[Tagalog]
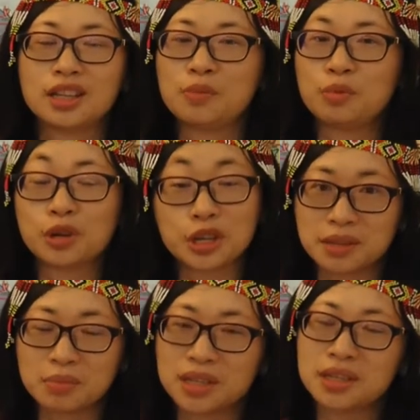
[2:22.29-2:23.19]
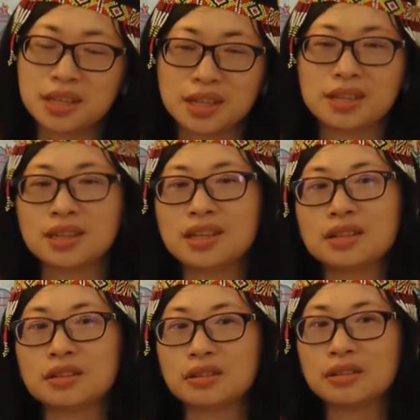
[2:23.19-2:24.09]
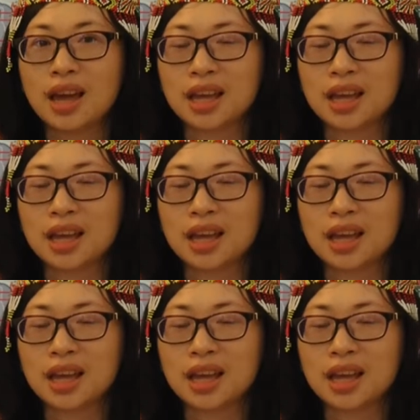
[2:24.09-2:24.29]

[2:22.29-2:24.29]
Hindi po kayo magsisisi dito.